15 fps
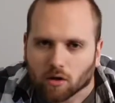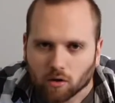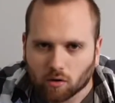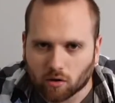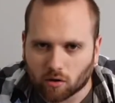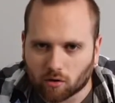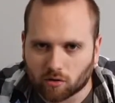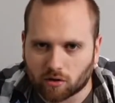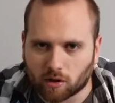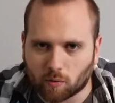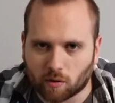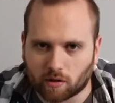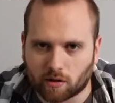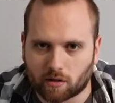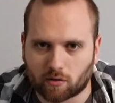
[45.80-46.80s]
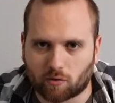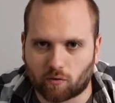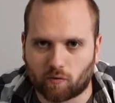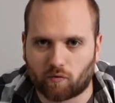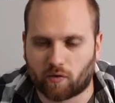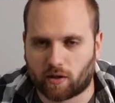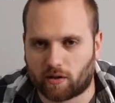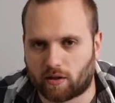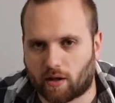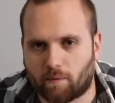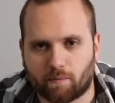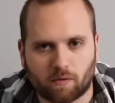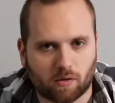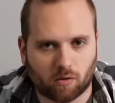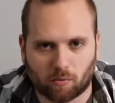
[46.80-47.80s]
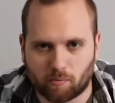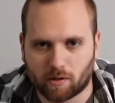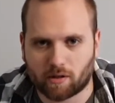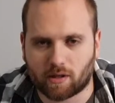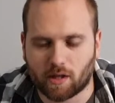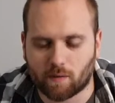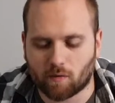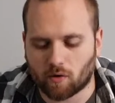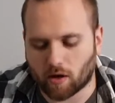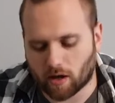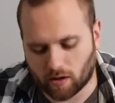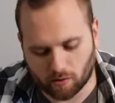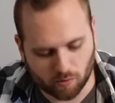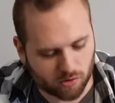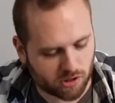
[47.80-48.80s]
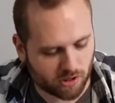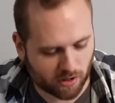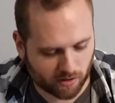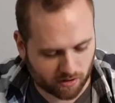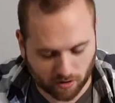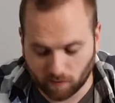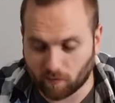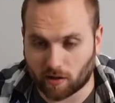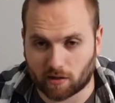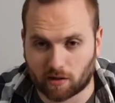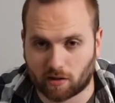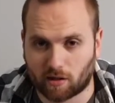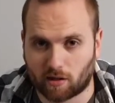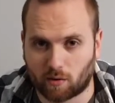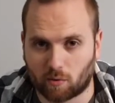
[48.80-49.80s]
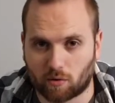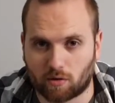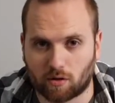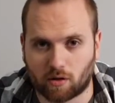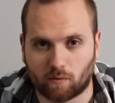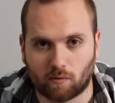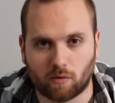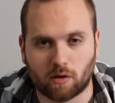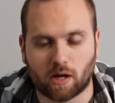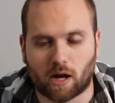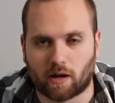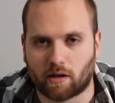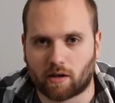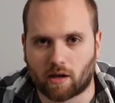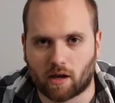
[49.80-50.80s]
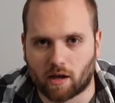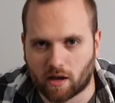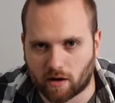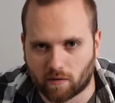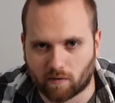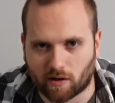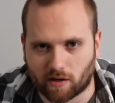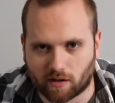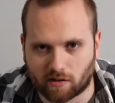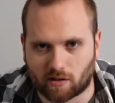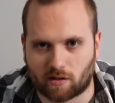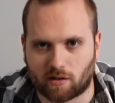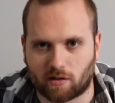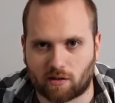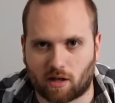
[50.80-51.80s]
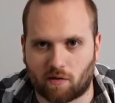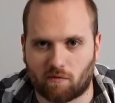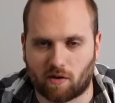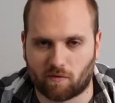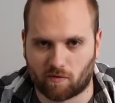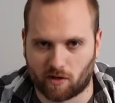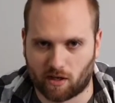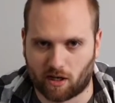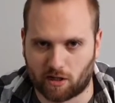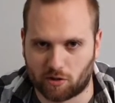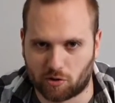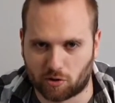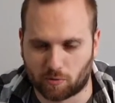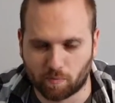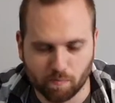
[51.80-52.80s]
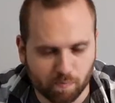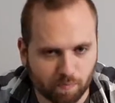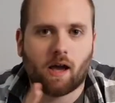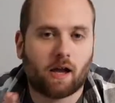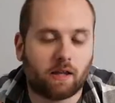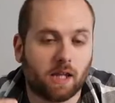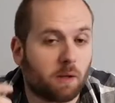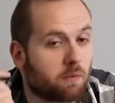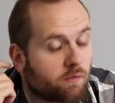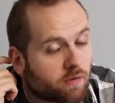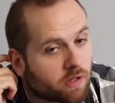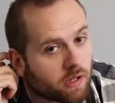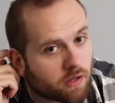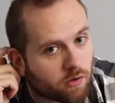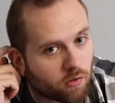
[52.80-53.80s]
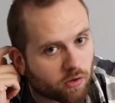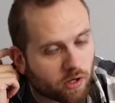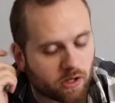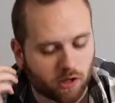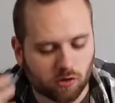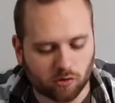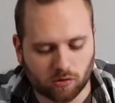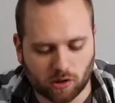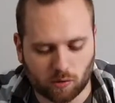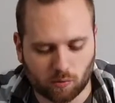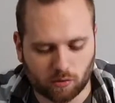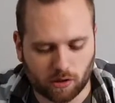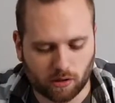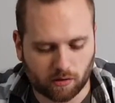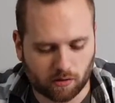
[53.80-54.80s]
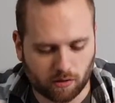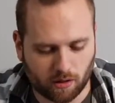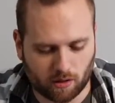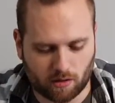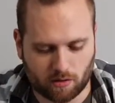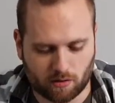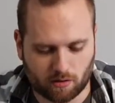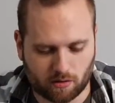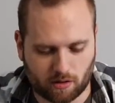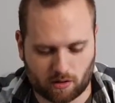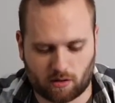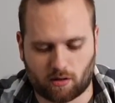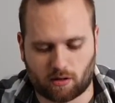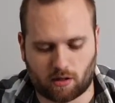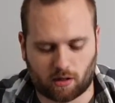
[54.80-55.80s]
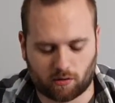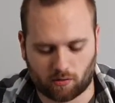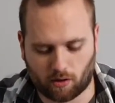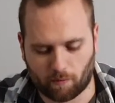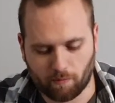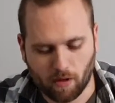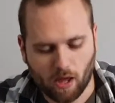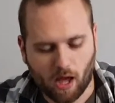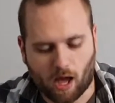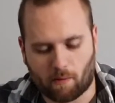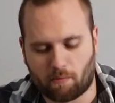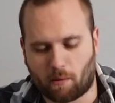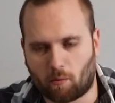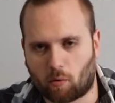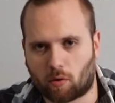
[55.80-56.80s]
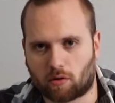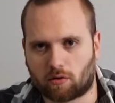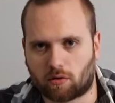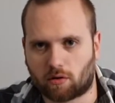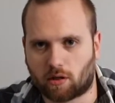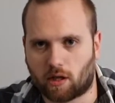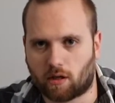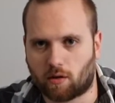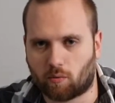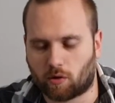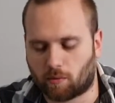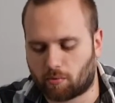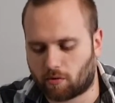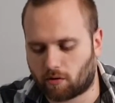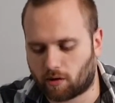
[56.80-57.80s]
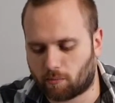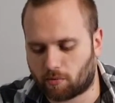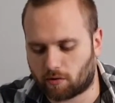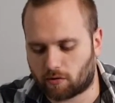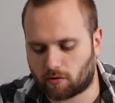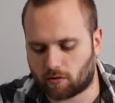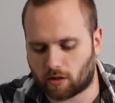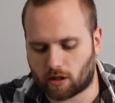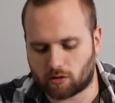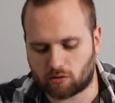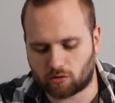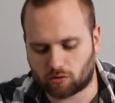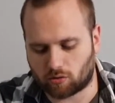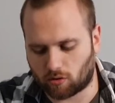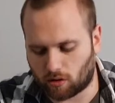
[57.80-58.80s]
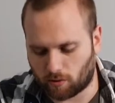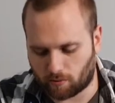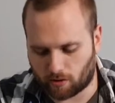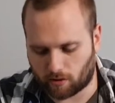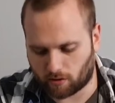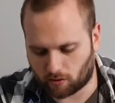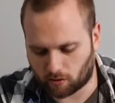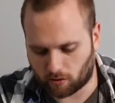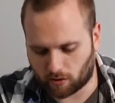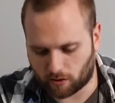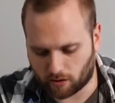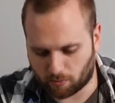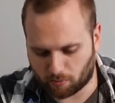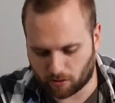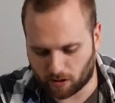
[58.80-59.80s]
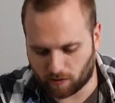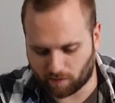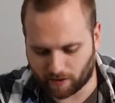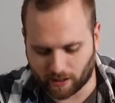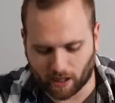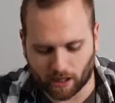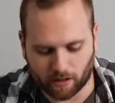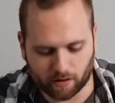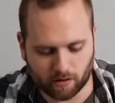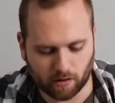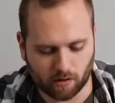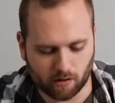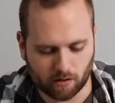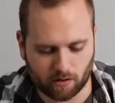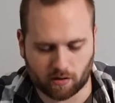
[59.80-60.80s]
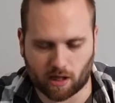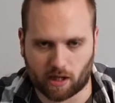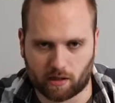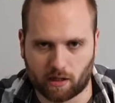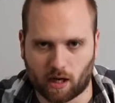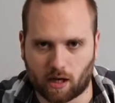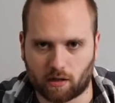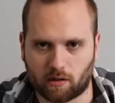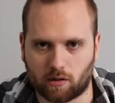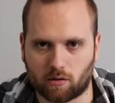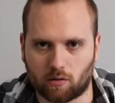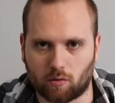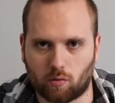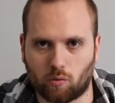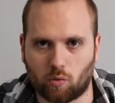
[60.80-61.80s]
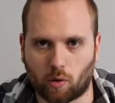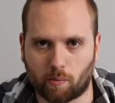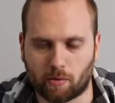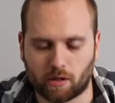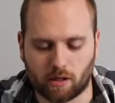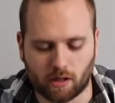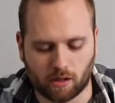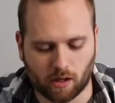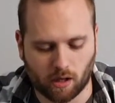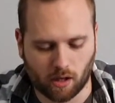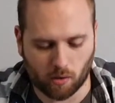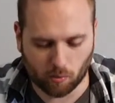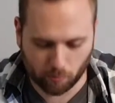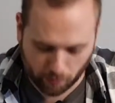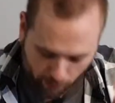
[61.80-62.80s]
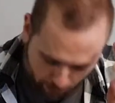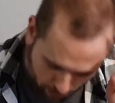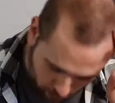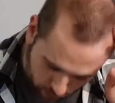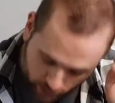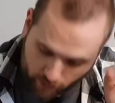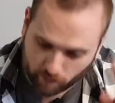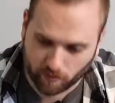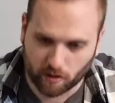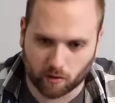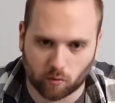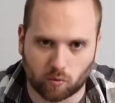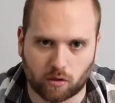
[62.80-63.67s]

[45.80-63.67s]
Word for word: con la conseguente sconfitta. L'obiettivo è riuscire a salvarsi dall'eruzione vulcanica e arrivare sani e salvi al villaggio. Andiamo a vedere ora i contenuti della nostra scatola. Abbiamo quattro schede, una per ogni personaggio, con le, con le rispettive carte, sei dadi, due pedine e un meeple che verranno